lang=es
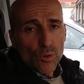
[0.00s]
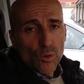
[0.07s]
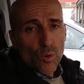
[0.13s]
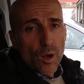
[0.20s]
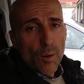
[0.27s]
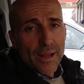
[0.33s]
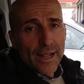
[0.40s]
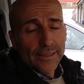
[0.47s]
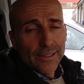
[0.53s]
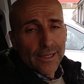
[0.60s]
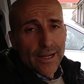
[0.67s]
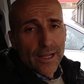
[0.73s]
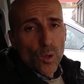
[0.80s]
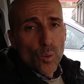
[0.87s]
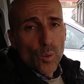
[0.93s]
Luego habría que
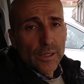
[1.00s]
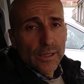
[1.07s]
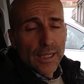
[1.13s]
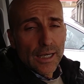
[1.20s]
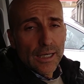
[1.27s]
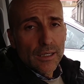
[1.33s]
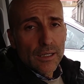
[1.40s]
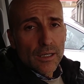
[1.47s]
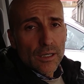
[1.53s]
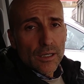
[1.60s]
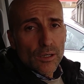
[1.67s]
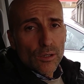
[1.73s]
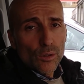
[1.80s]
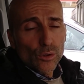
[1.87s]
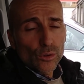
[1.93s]
tener en cuenta
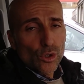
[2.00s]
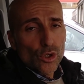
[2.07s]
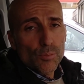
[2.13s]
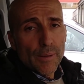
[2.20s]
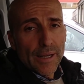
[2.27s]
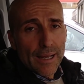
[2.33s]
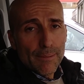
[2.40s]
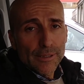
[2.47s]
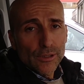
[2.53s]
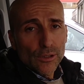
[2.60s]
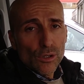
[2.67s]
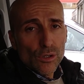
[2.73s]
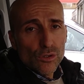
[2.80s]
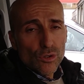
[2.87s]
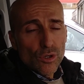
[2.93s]
otros
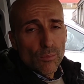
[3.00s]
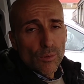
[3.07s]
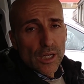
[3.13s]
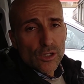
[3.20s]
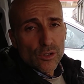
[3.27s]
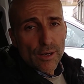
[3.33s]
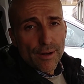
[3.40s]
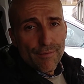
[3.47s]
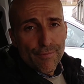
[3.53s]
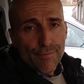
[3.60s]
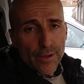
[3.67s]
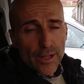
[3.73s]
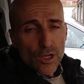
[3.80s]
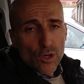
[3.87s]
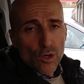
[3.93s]
parámetros como las horas
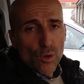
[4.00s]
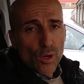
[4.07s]
frío,